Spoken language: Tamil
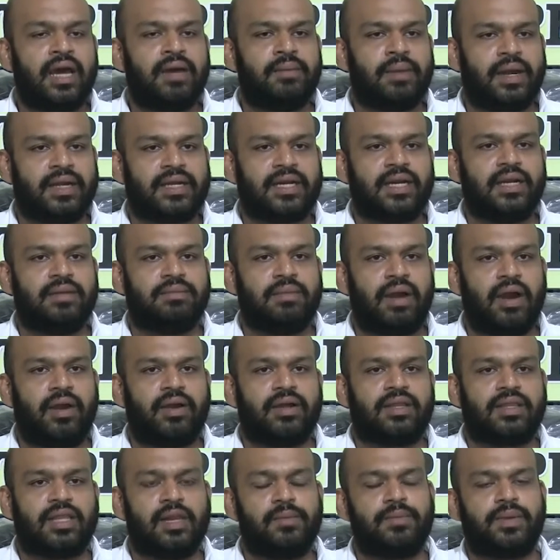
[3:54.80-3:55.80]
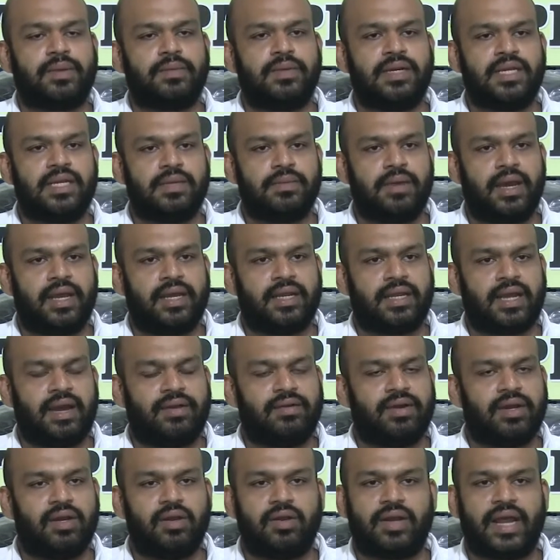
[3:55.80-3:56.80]
மட்டக்களப்பு மாவட்டத்தில் பிரபலியமாக இருக்குது
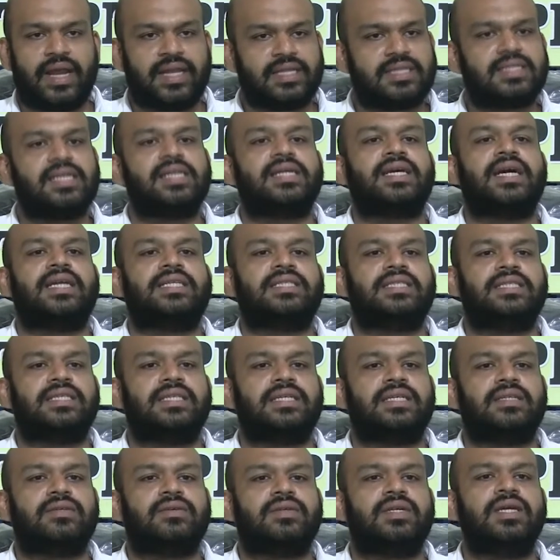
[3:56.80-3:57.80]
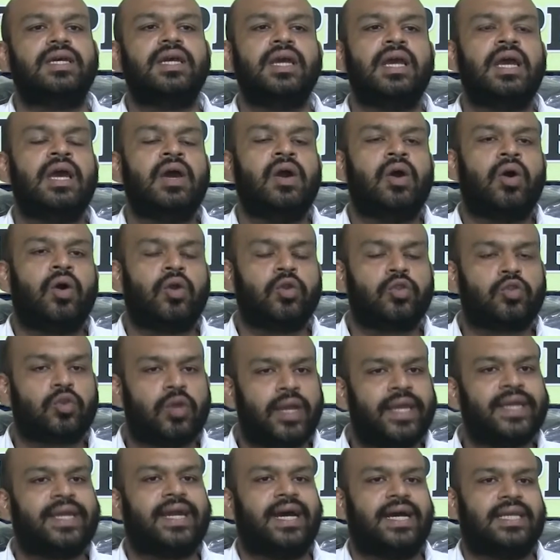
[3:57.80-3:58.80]
அவங்கள ஒரு அரசியல் காட்சி என்றதை விட ஒரு
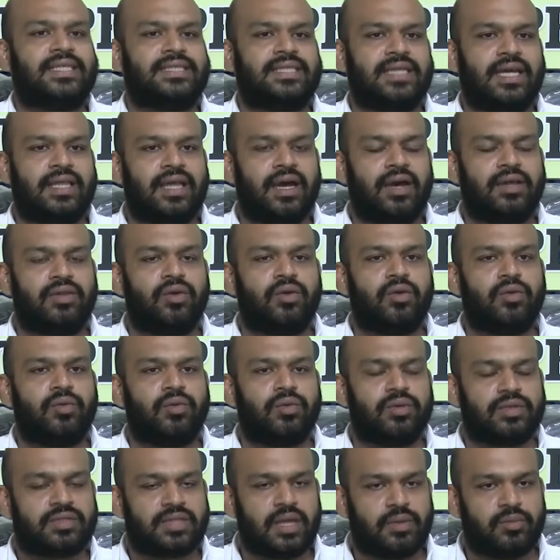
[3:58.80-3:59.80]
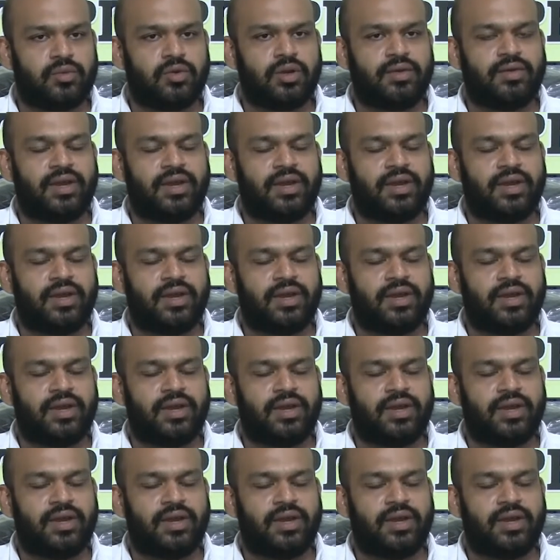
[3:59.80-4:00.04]
தொலைக்காட்சி அதாவது ஒரு சமூக